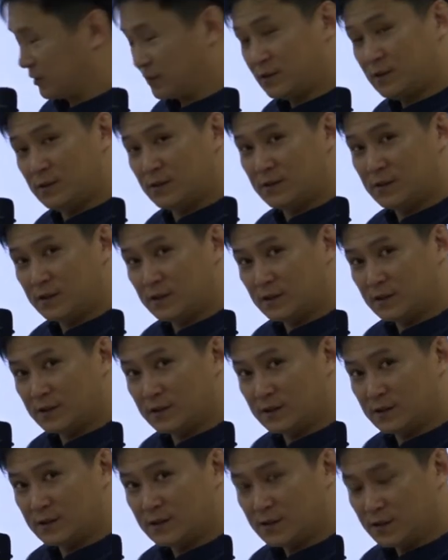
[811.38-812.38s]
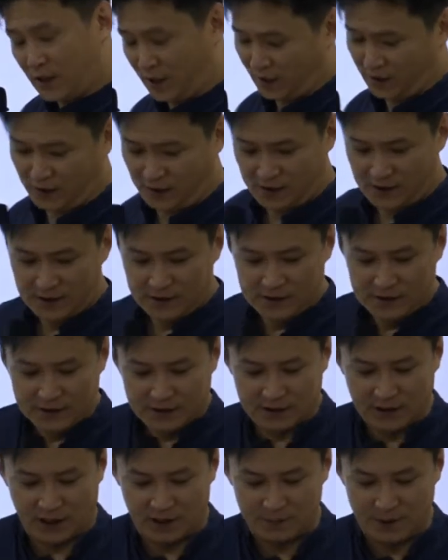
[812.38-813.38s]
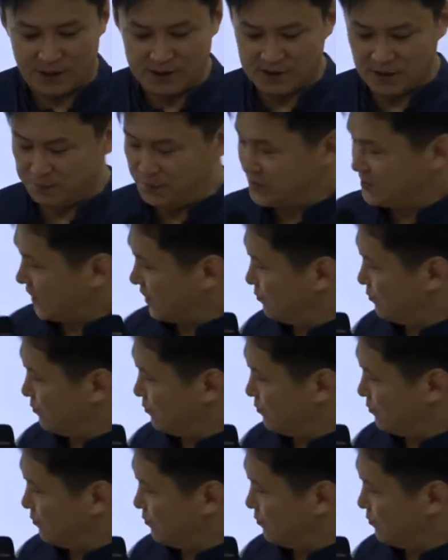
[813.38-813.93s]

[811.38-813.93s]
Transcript: 덧. 네. 그 다음에 이제